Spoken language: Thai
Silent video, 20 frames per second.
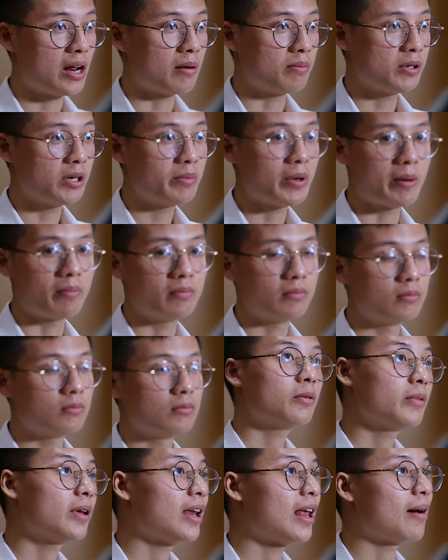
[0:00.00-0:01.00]
ย่างนั้นอะเพื่อแบบ
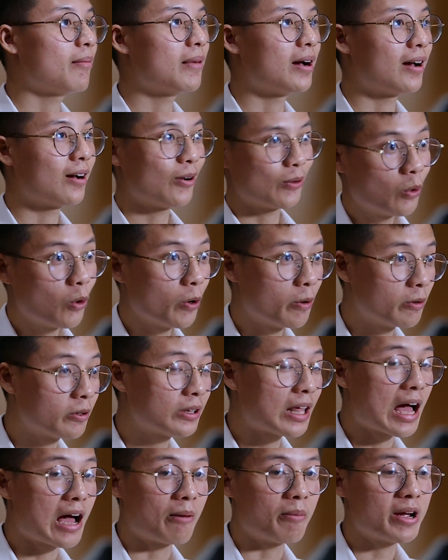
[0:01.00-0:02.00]
ก็ไม่แรปอะทุกคน
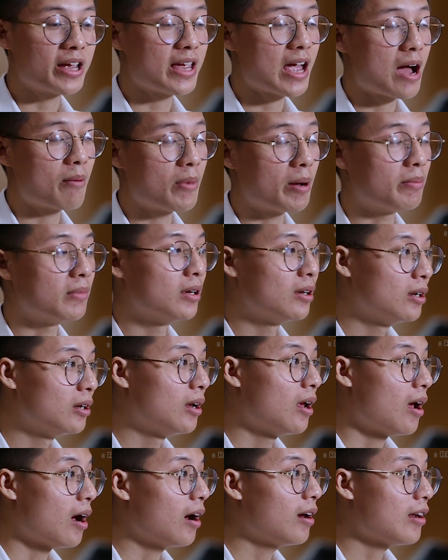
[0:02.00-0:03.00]
ต่างพยายามแบบ
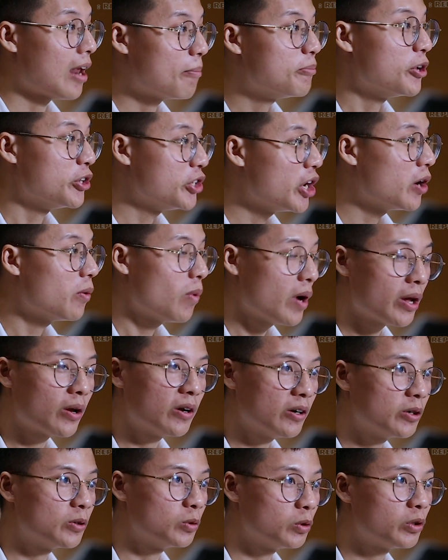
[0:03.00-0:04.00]
เอ้ยแรปเยอะๆ
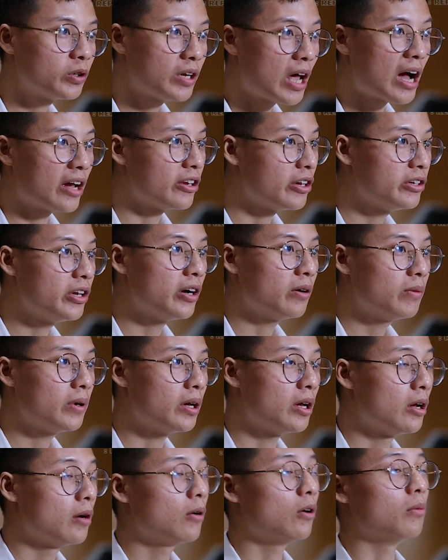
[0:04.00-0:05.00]
เว้ยเออกูต้องด่าเย
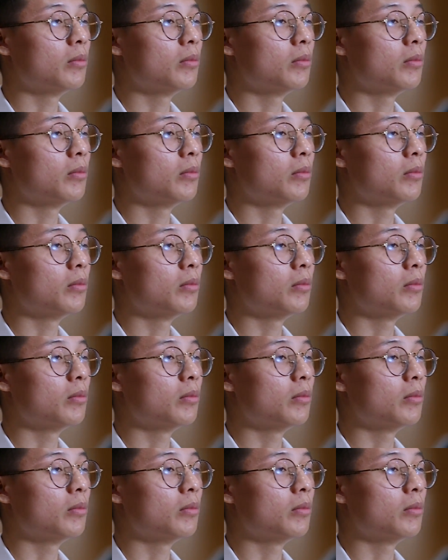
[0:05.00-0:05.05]
อะๆเว้ย